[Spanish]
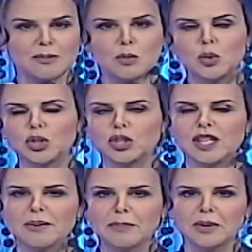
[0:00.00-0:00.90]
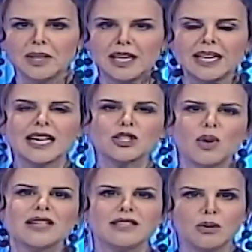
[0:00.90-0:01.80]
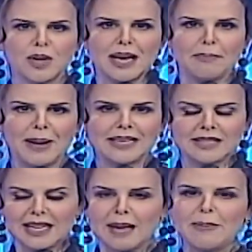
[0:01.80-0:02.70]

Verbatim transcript: mucho tiempo, que son las cirugías plásticas.